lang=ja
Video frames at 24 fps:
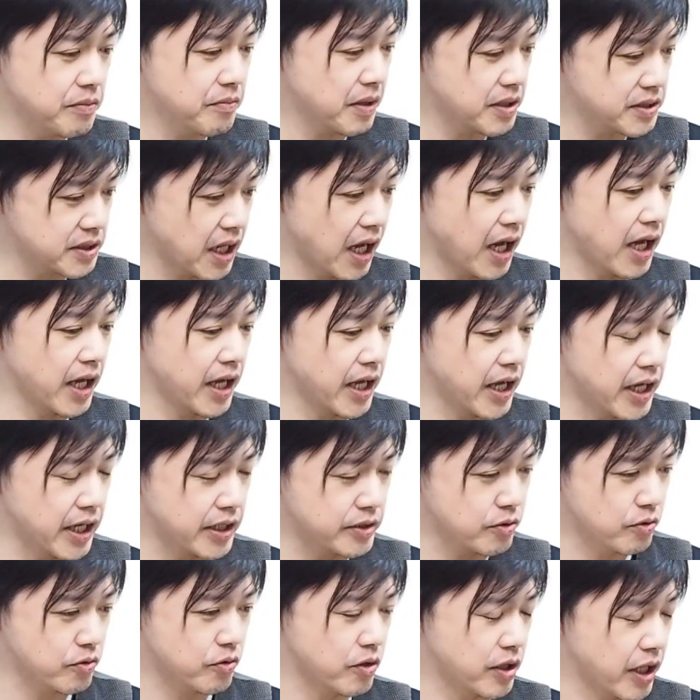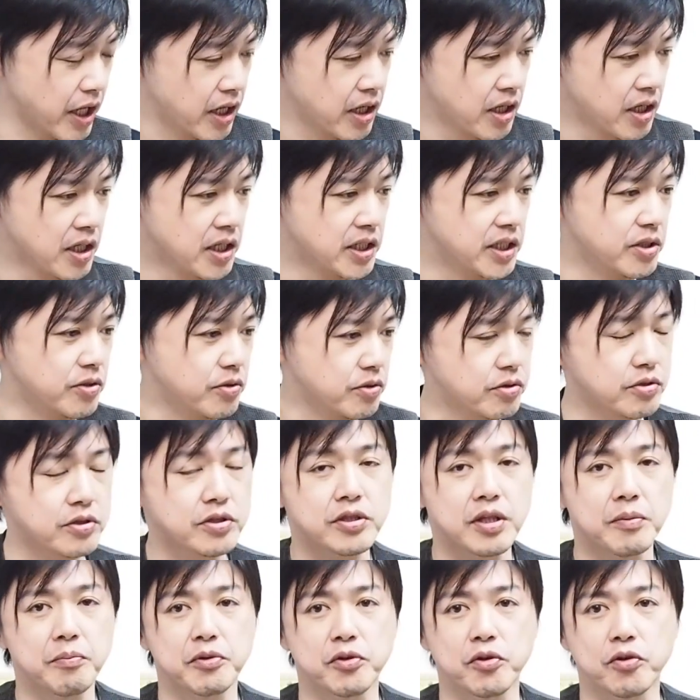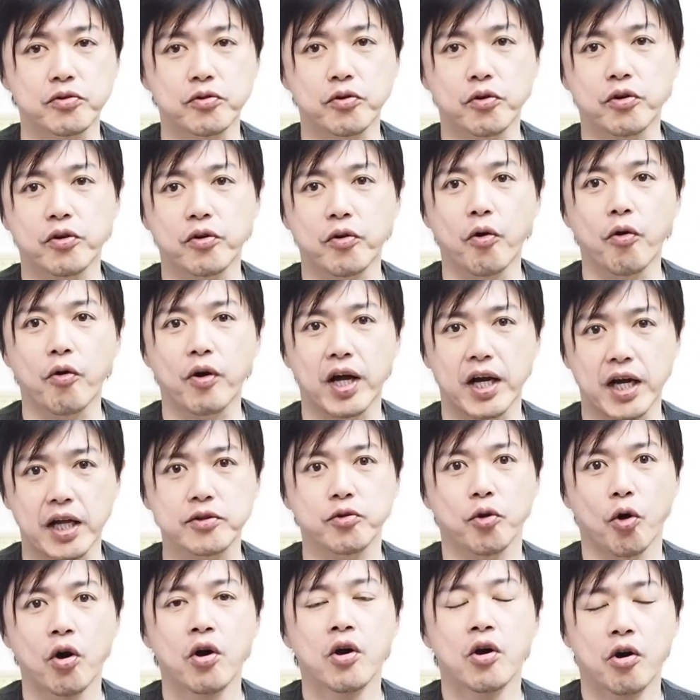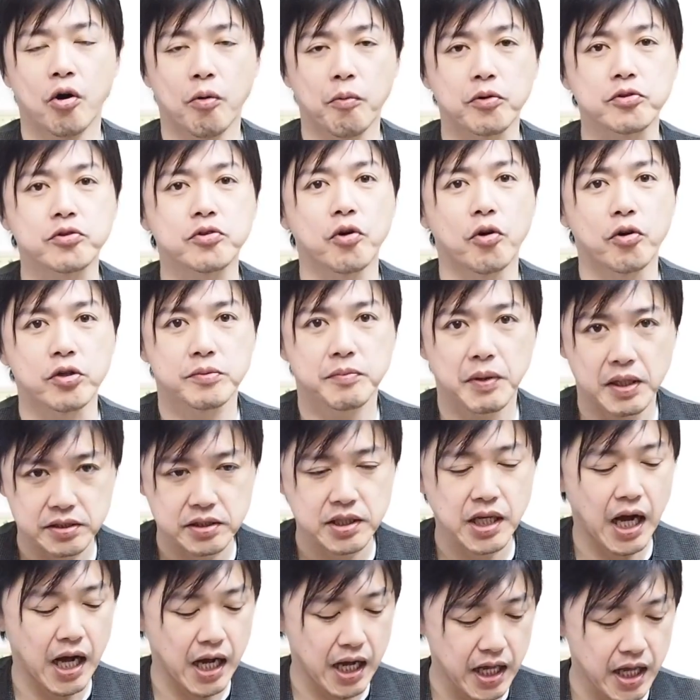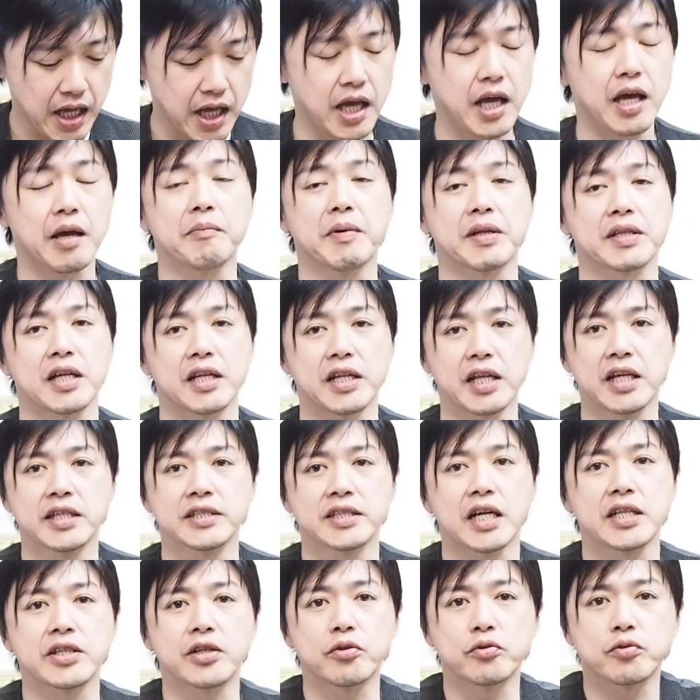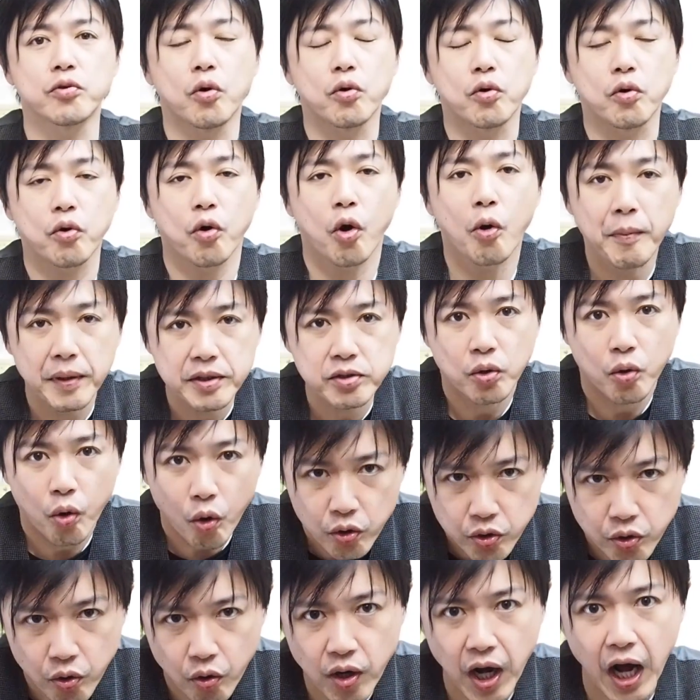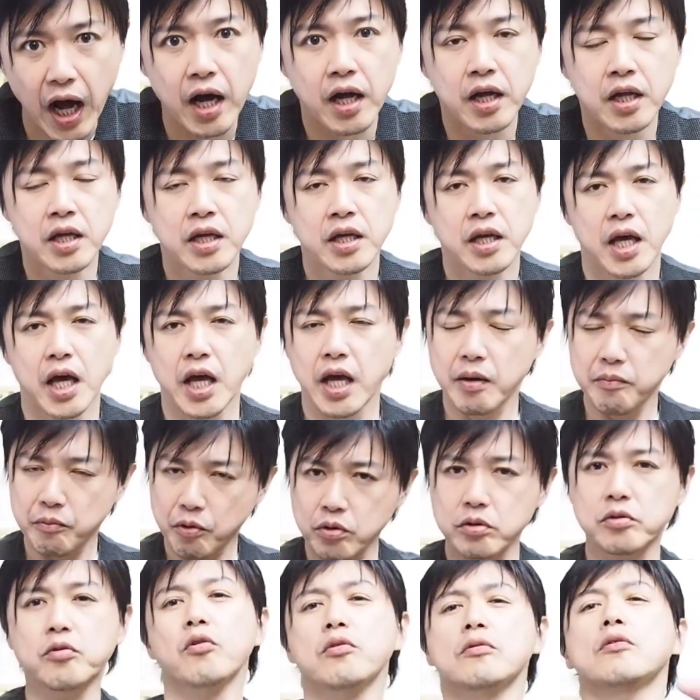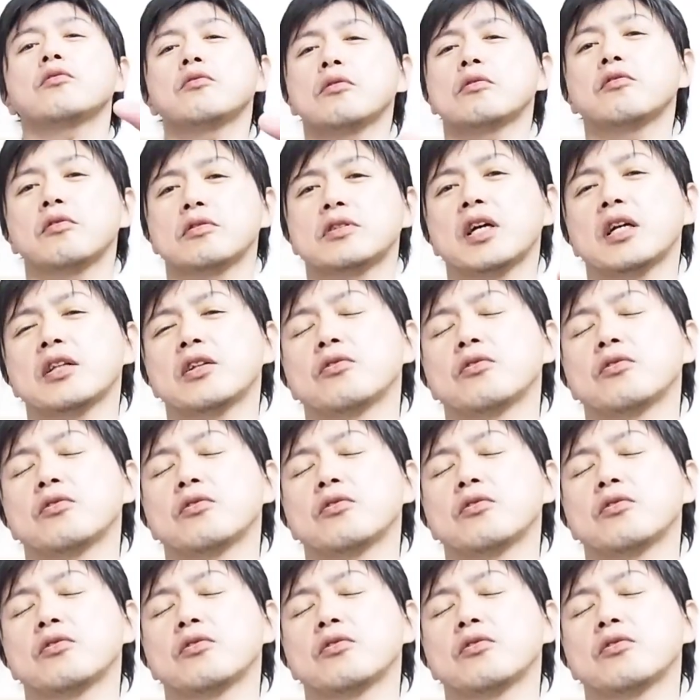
みました、えー、ちょっとね胃薬でも飲んどこうかなと思っておりますが、えー、またねチャンネル登録コメント高評価、えー、もうどんどんどんどんチャン